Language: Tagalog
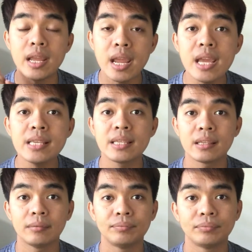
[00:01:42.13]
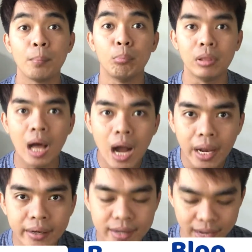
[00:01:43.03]
is
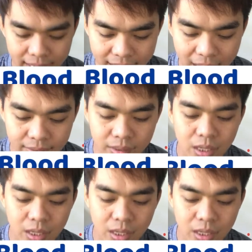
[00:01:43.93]
blood. Ayan.